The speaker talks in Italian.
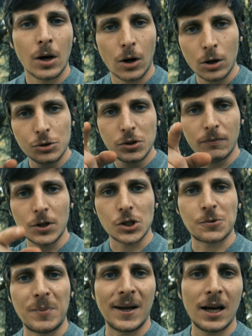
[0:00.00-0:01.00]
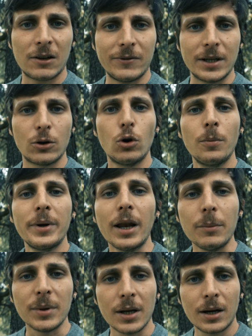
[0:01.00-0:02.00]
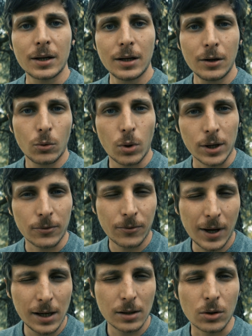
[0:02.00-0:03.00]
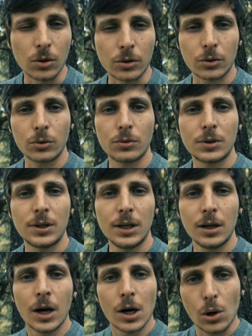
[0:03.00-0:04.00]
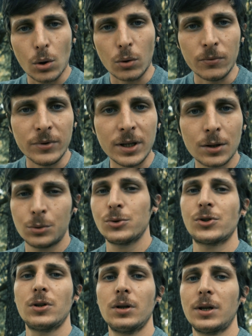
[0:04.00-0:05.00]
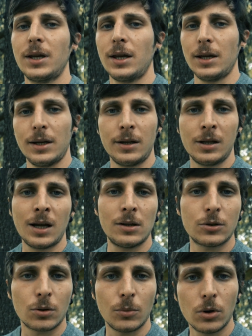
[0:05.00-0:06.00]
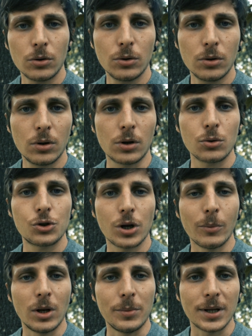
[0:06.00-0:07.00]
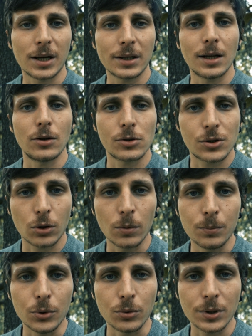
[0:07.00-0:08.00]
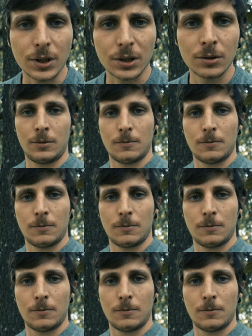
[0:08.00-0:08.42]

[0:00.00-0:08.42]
Oggi voglio spiegarvi come eliminare quei file corrotti o virus che in altro modo riusciamo a eliminare dal nostro computer.